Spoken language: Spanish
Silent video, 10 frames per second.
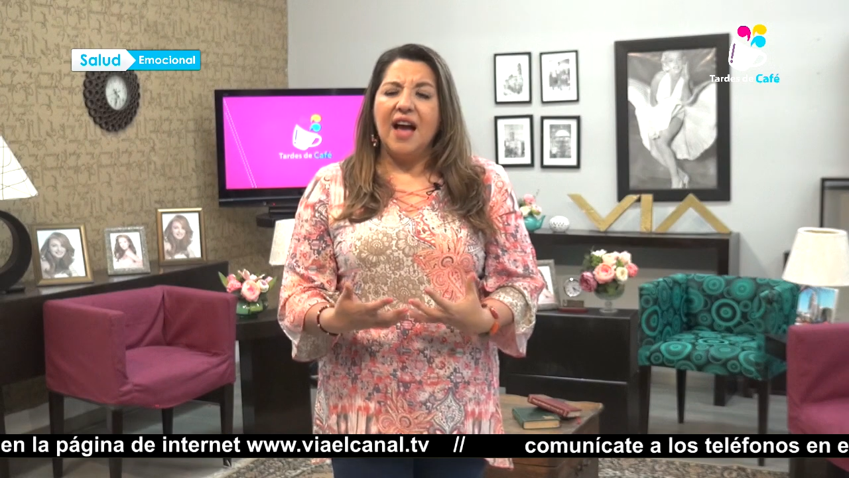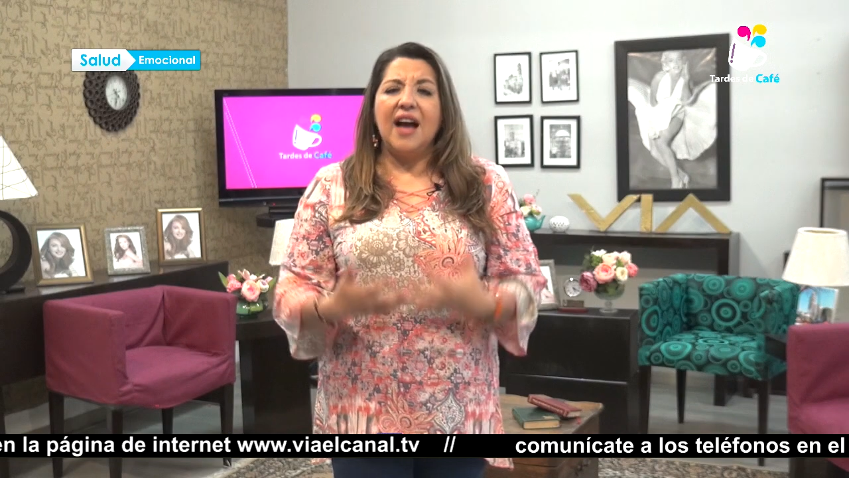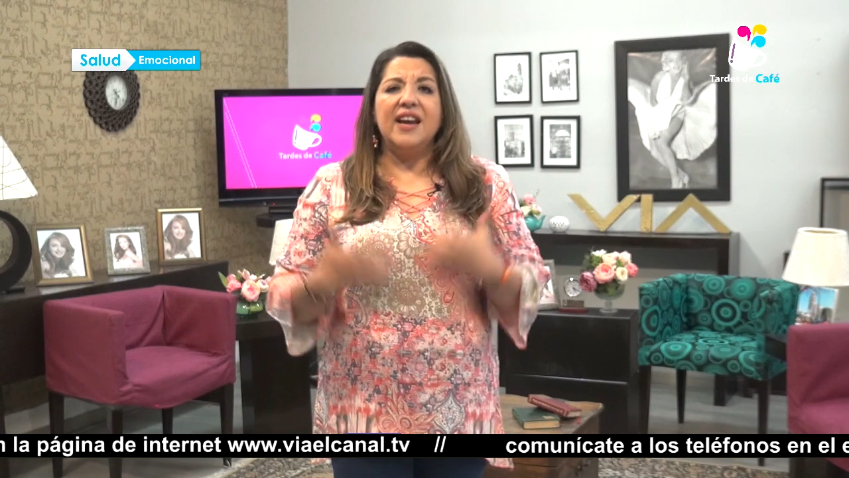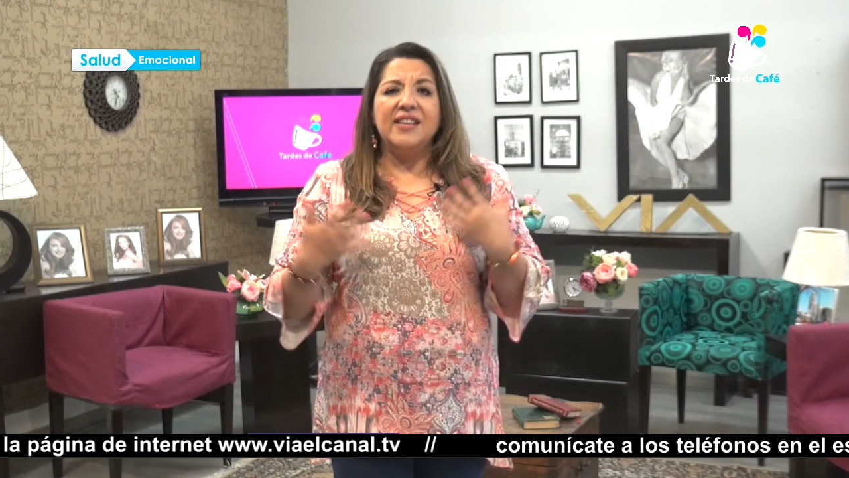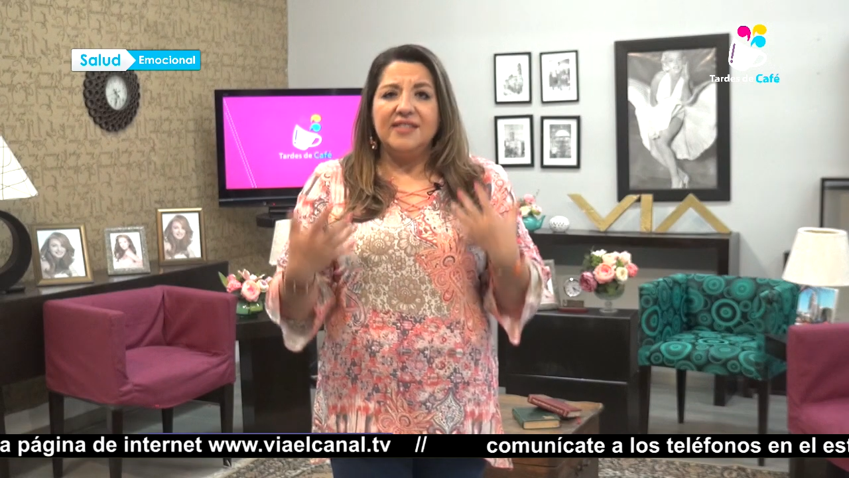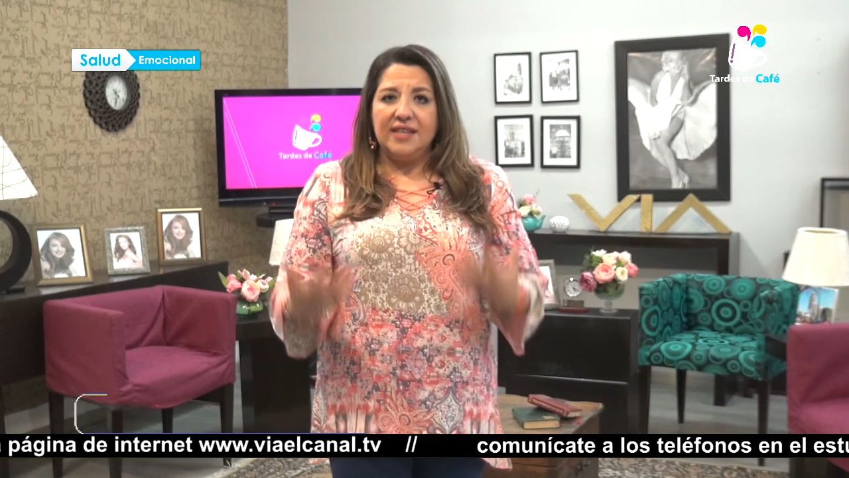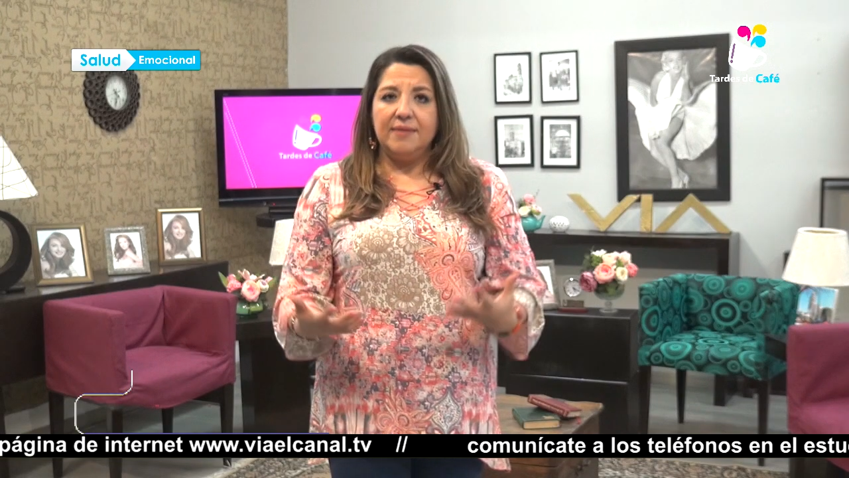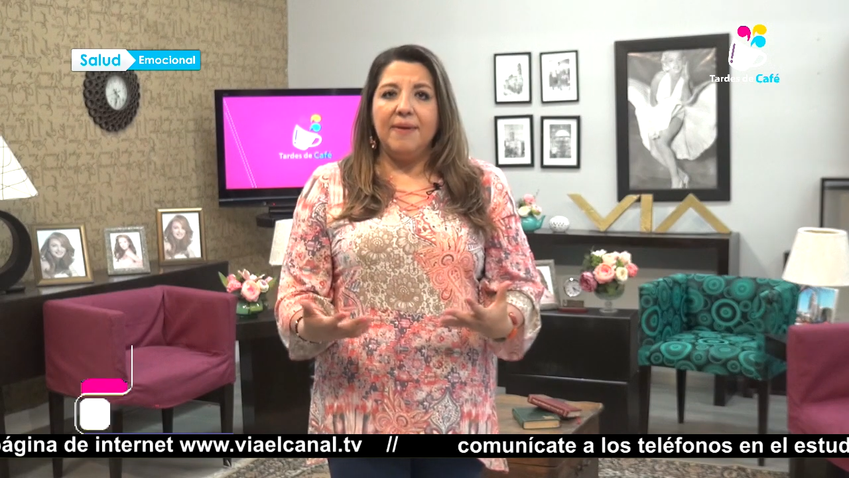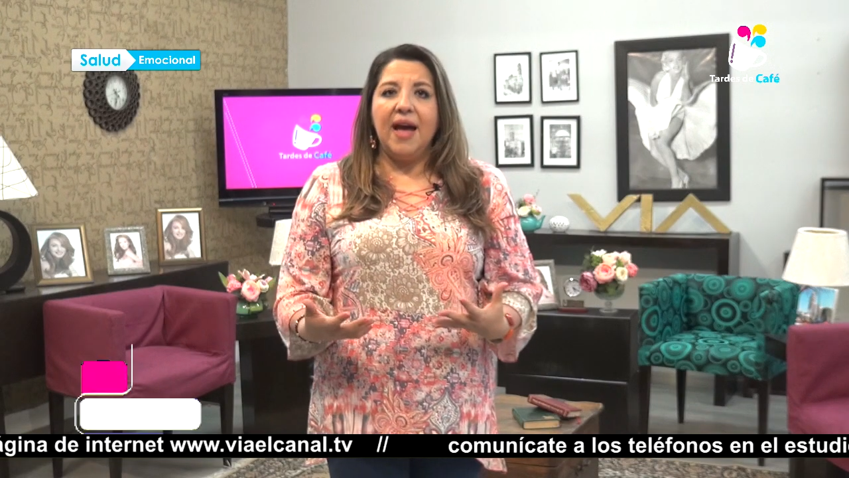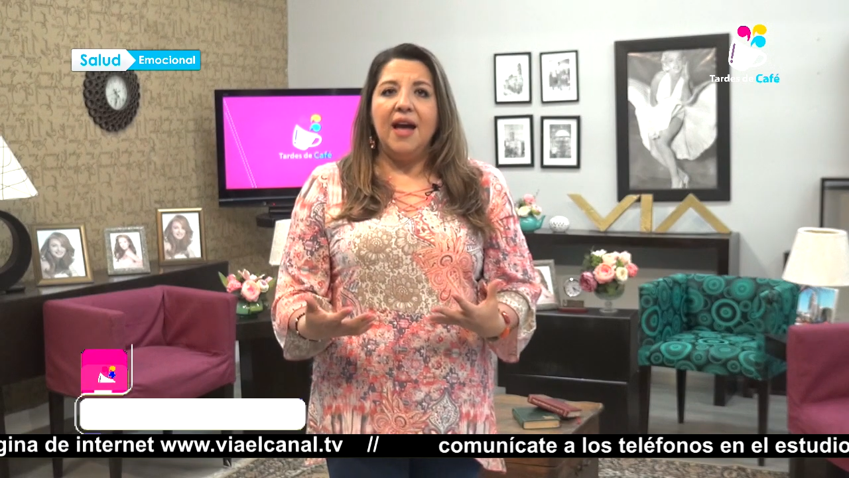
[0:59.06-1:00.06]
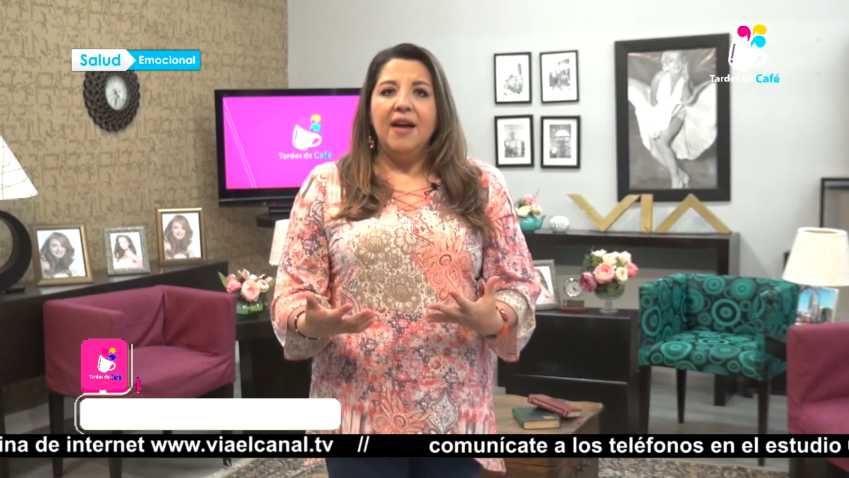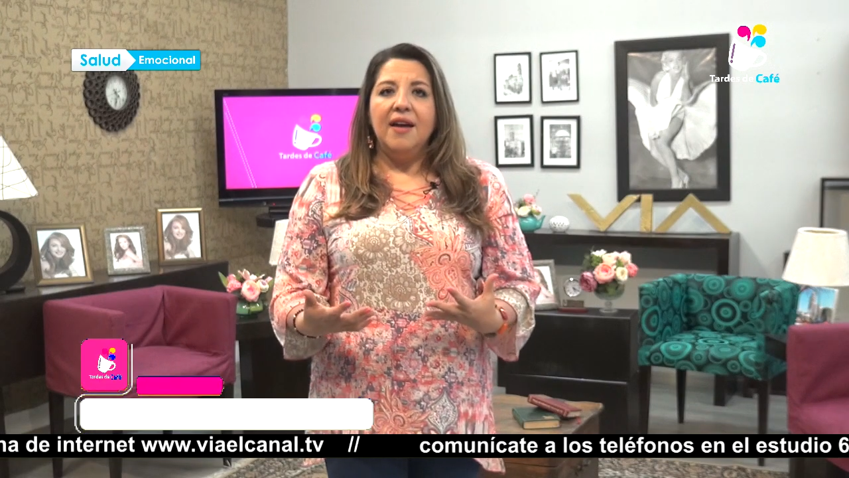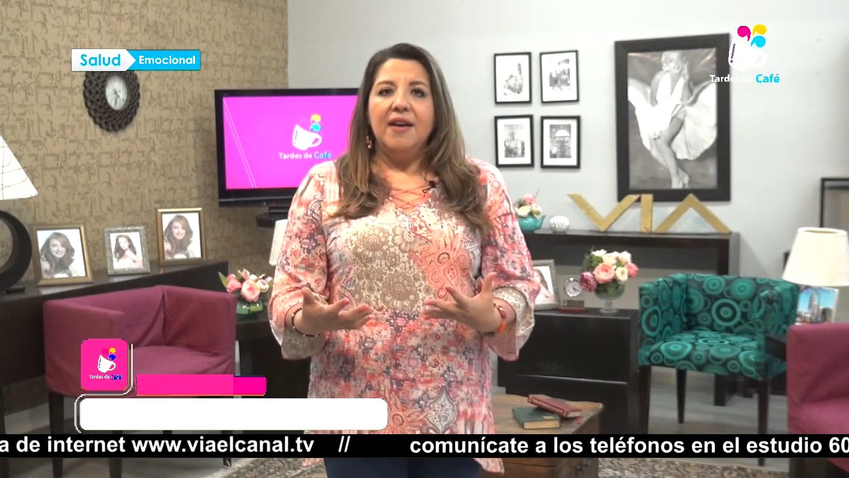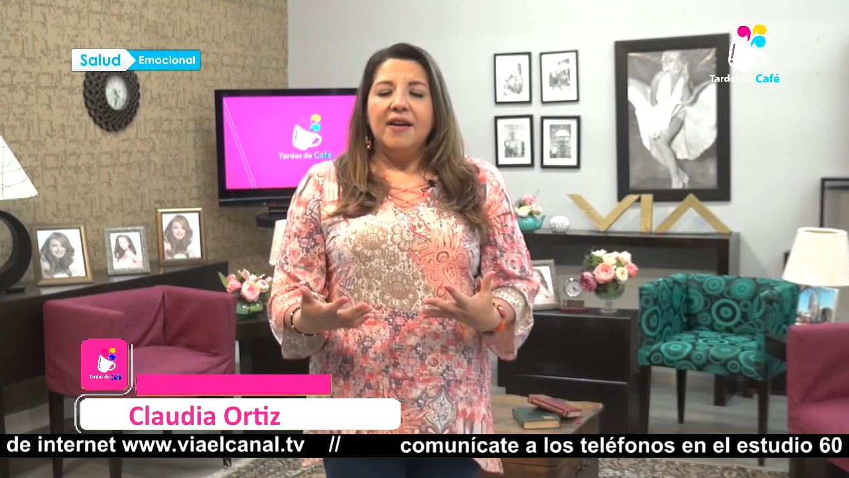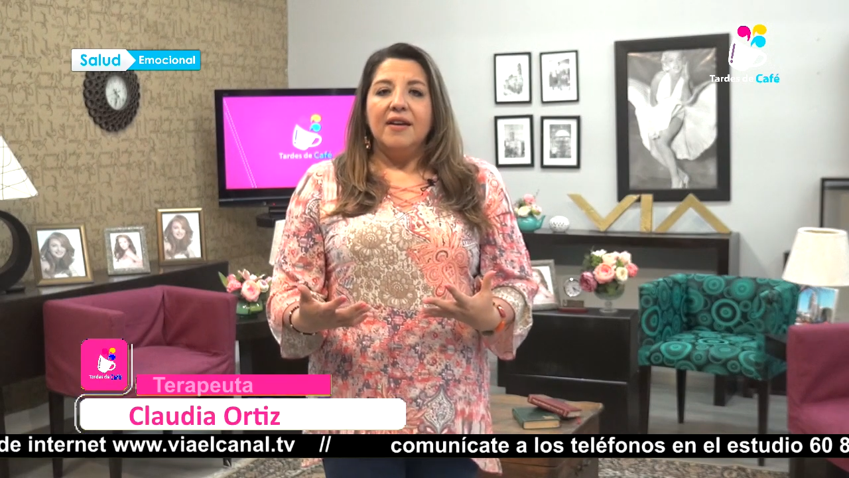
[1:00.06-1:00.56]
agresiva,
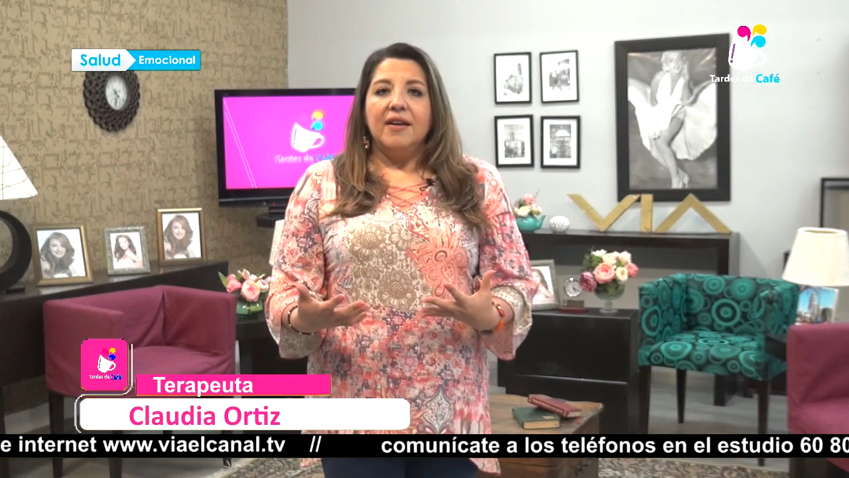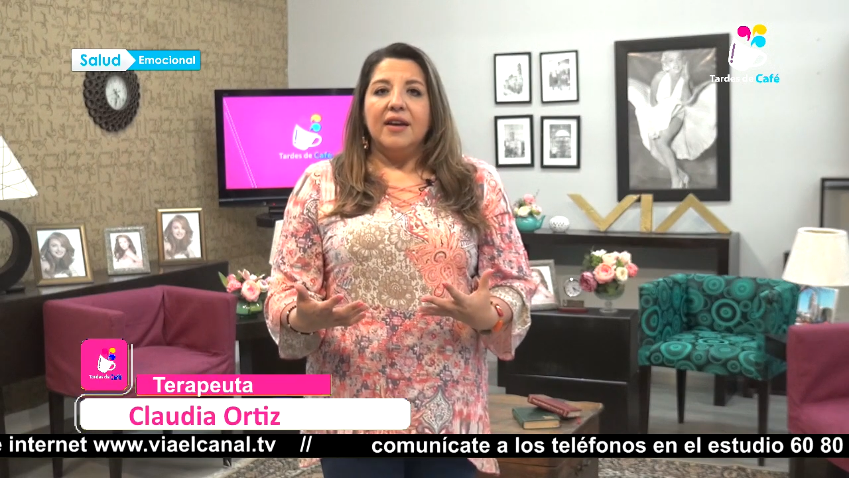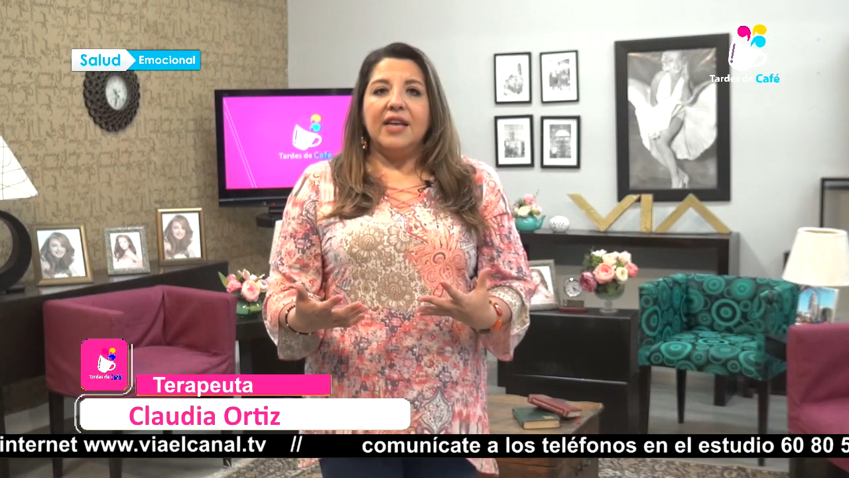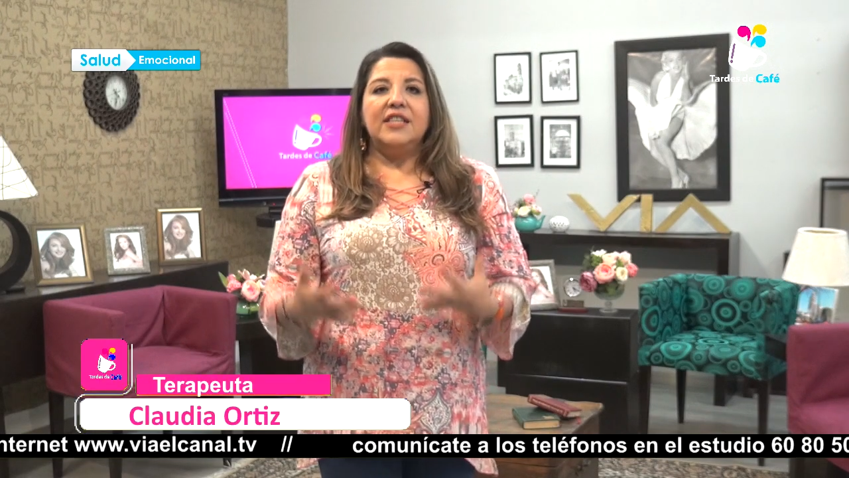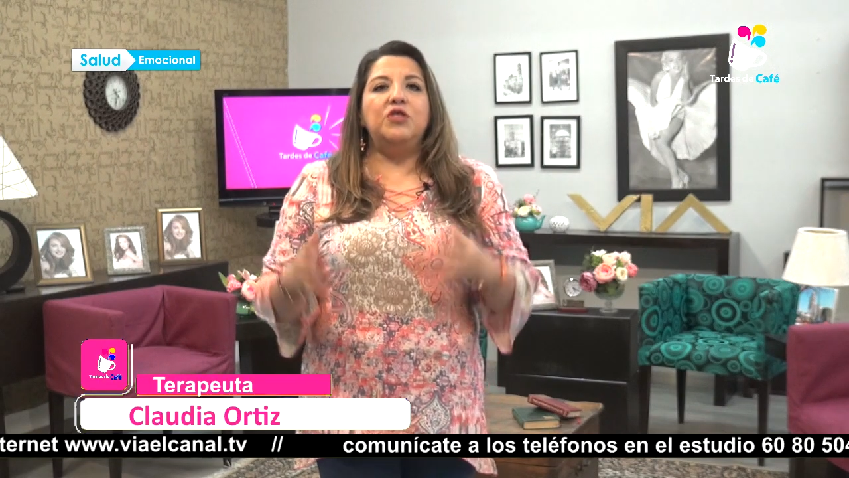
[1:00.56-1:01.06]
que se